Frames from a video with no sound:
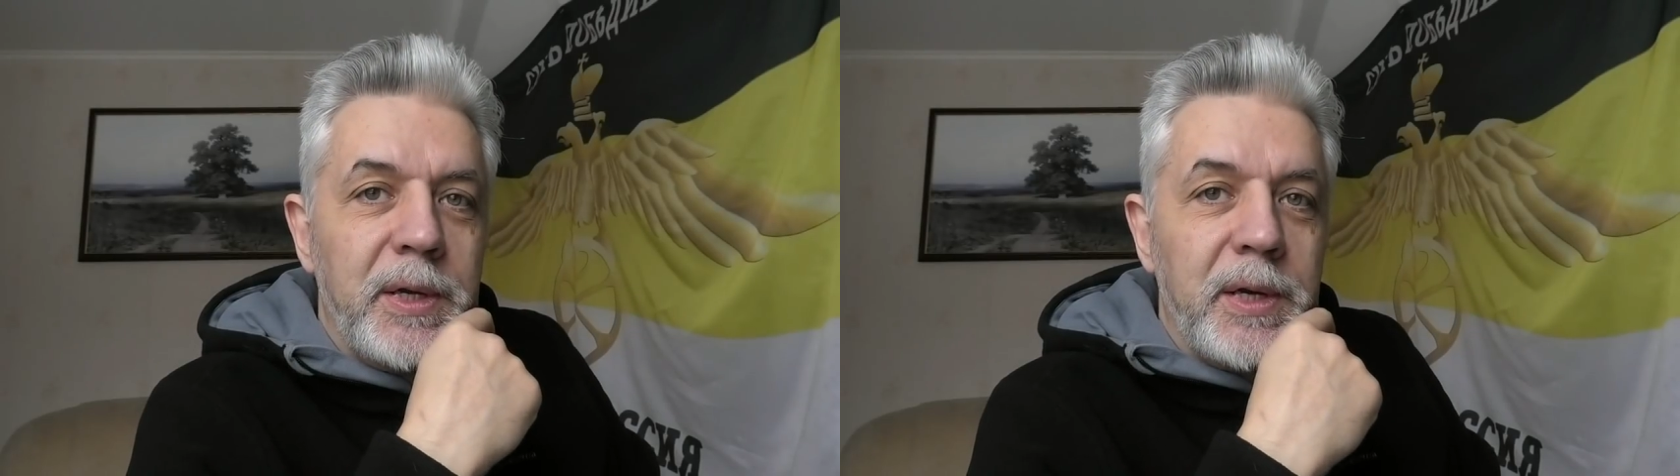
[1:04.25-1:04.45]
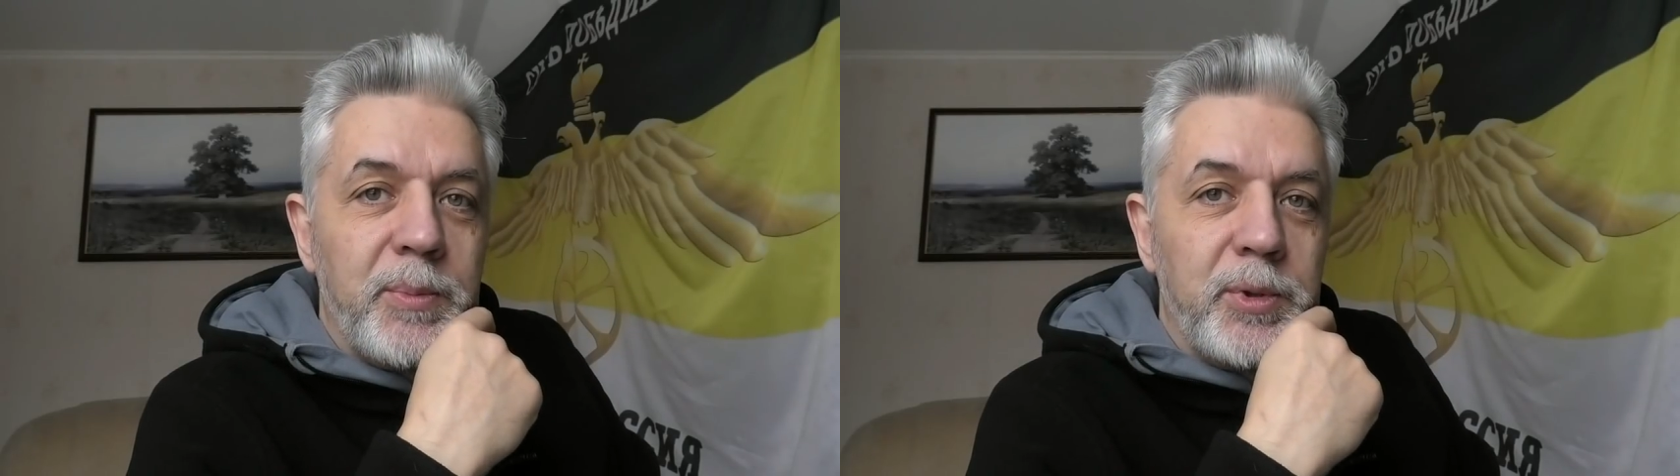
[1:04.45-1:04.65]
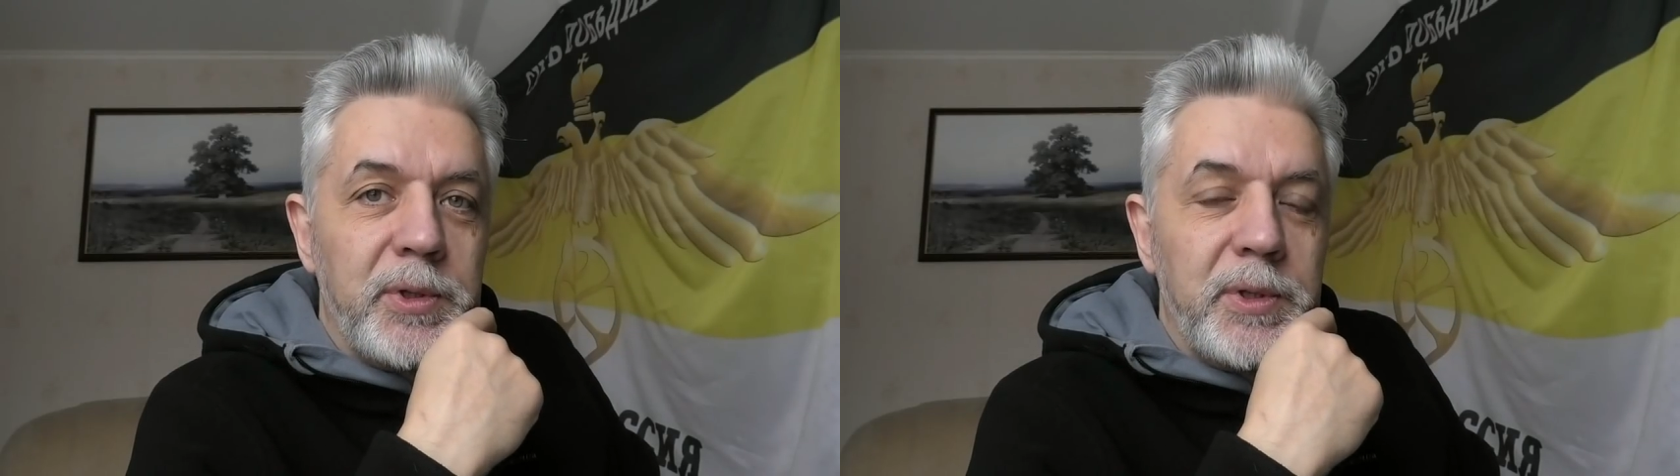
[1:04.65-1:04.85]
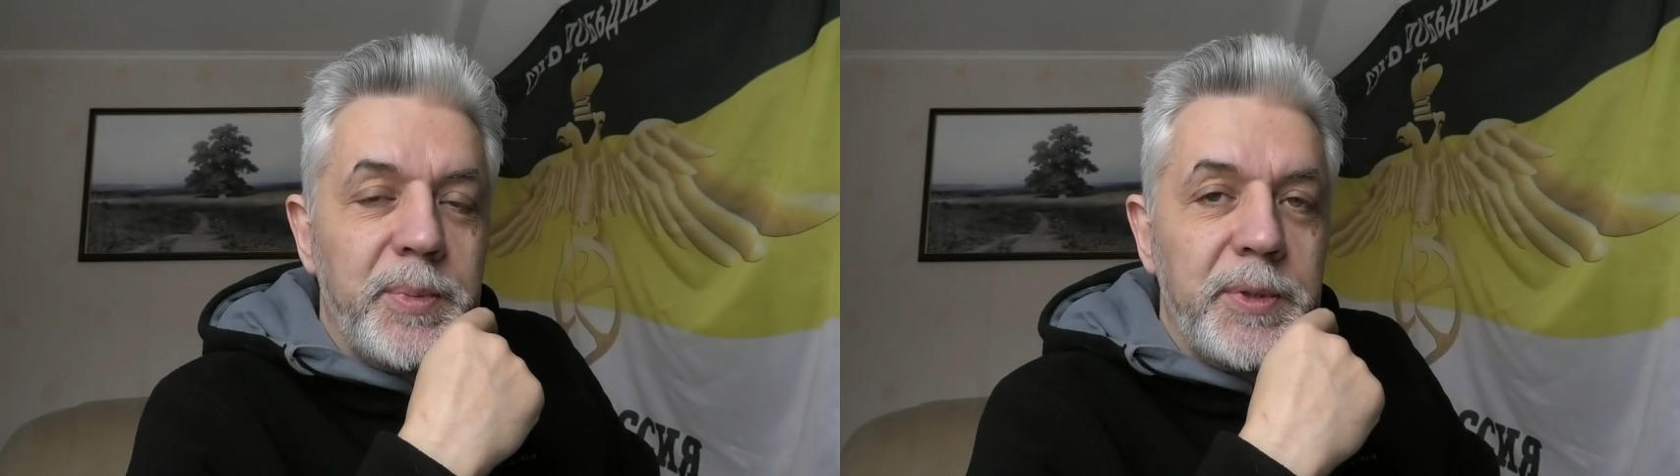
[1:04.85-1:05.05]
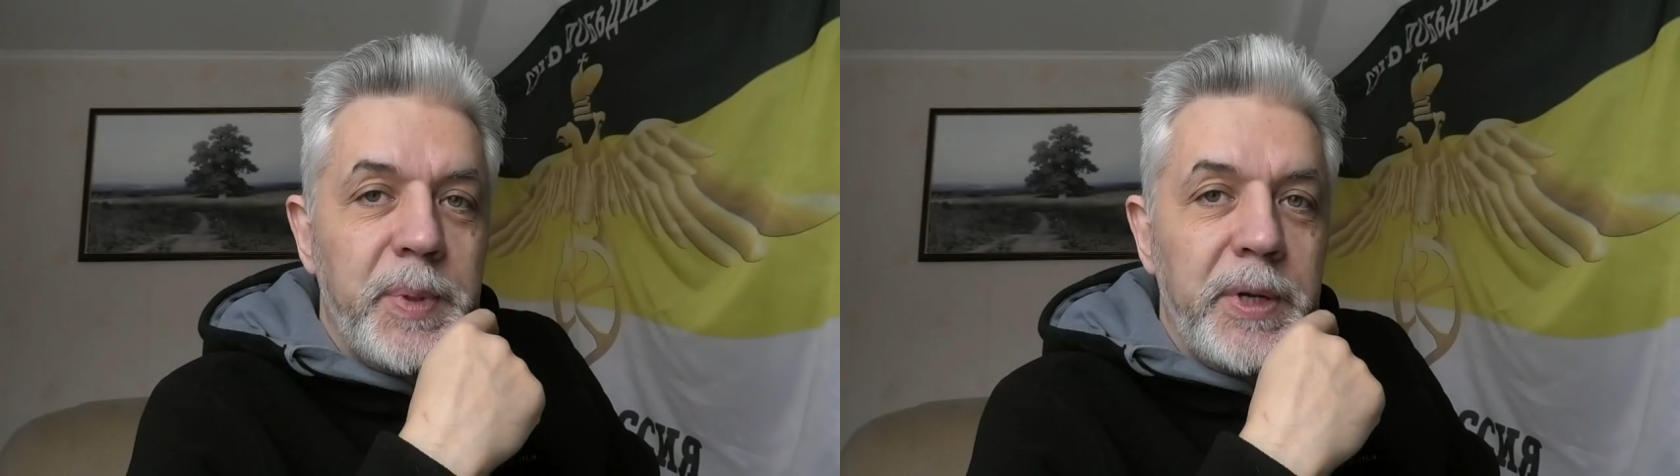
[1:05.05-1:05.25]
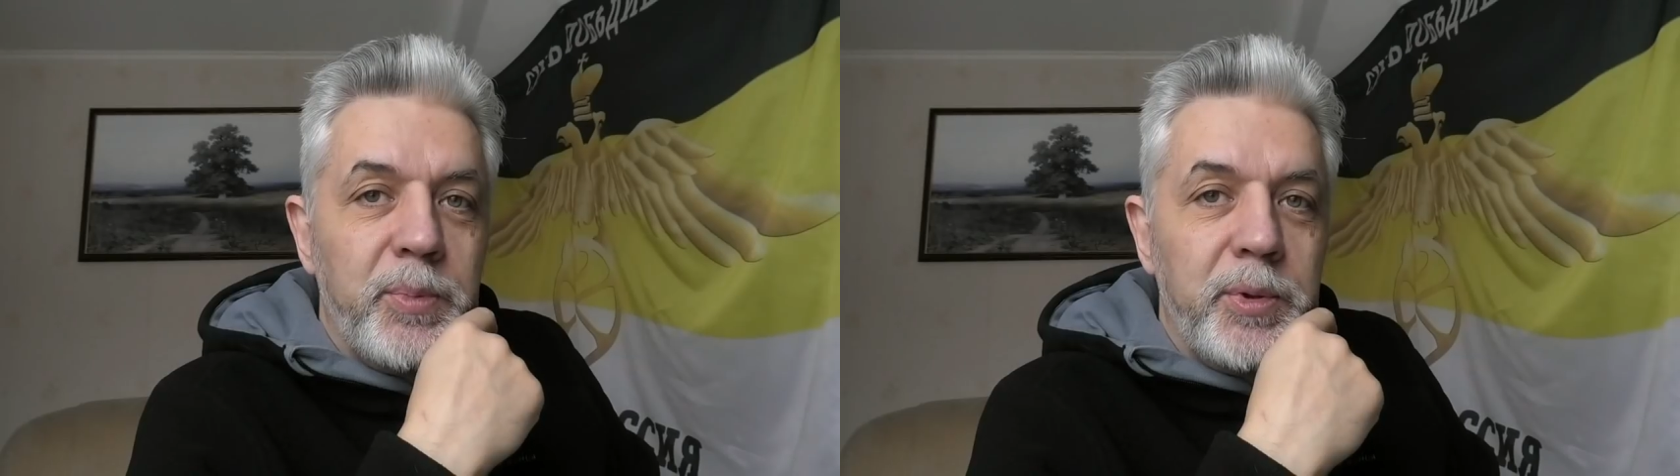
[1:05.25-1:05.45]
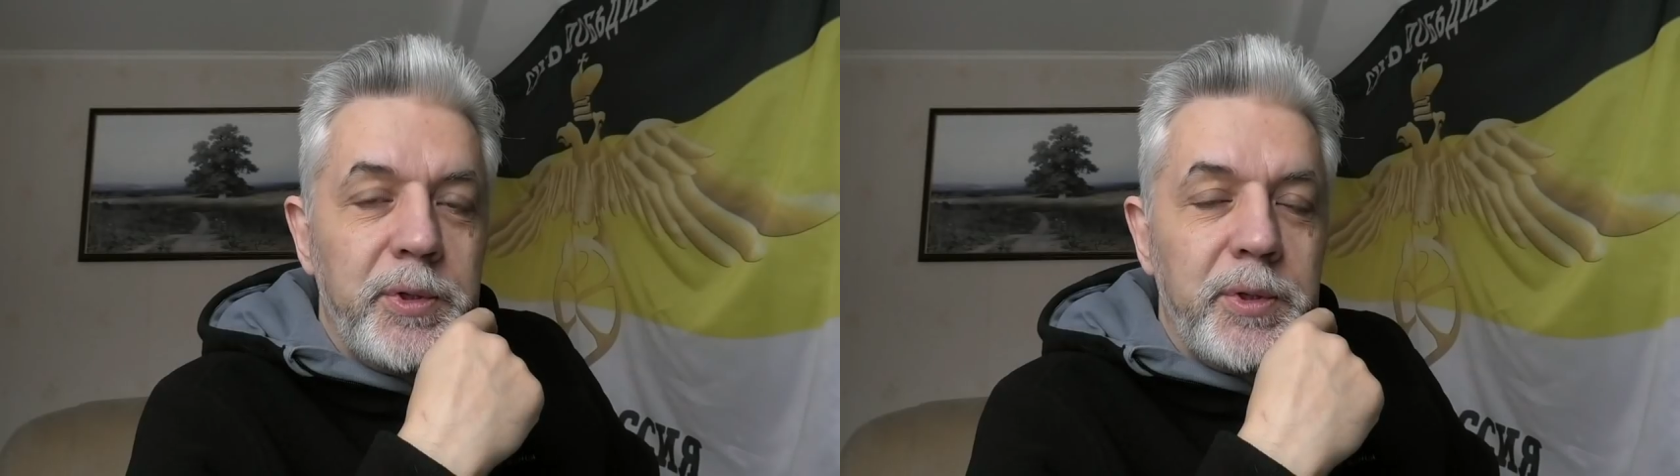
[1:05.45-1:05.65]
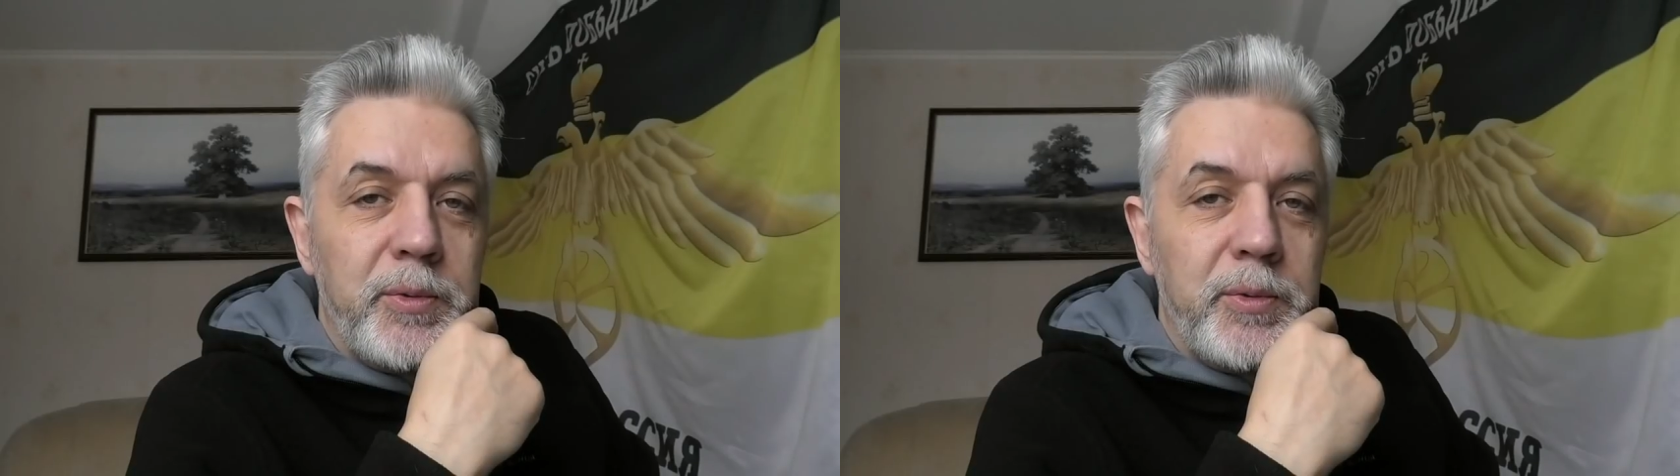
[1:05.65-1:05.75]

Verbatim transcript: работала бесперебойно,